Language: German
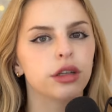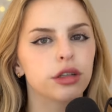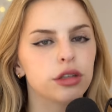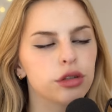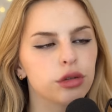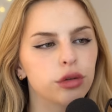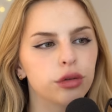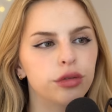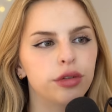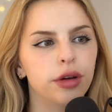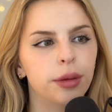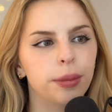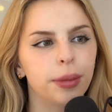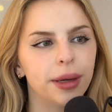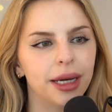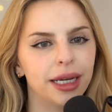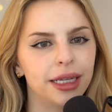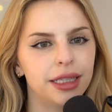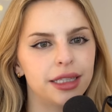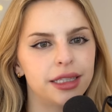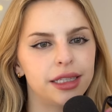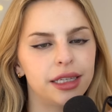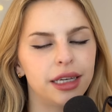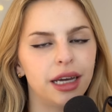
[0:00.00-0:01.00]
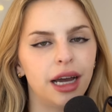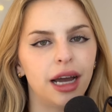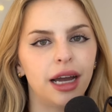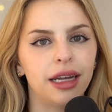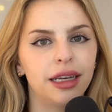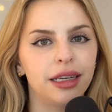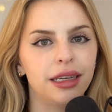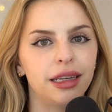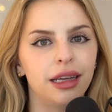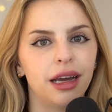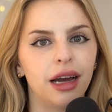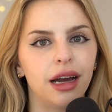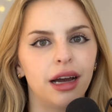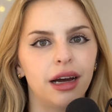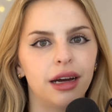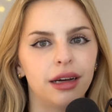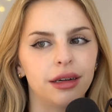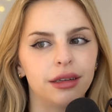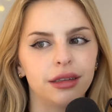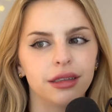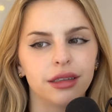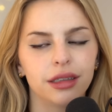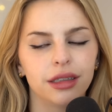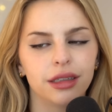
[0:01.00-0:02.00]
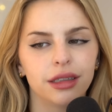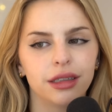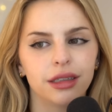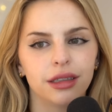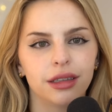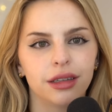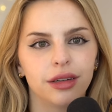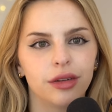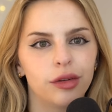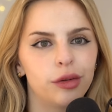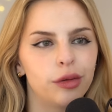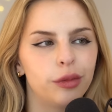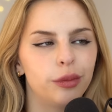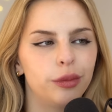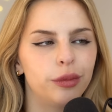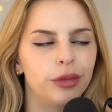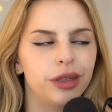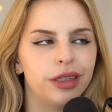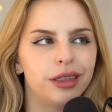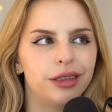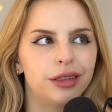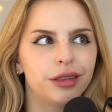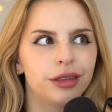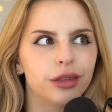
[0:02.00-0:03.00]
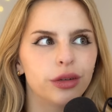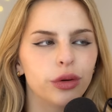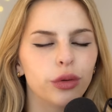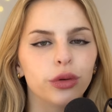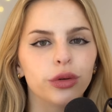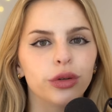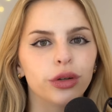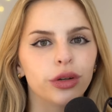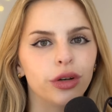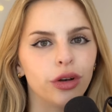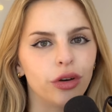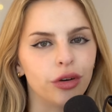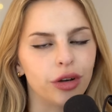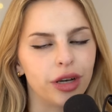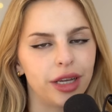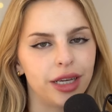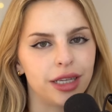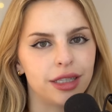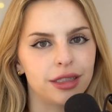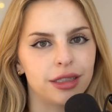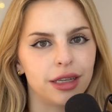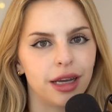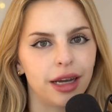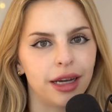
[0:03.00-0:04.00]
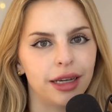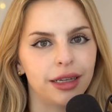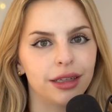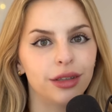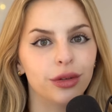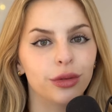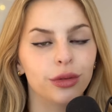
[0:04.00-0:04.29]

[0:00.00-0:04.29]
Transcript: So verbringt sie ein Jahr mit unglücklich sein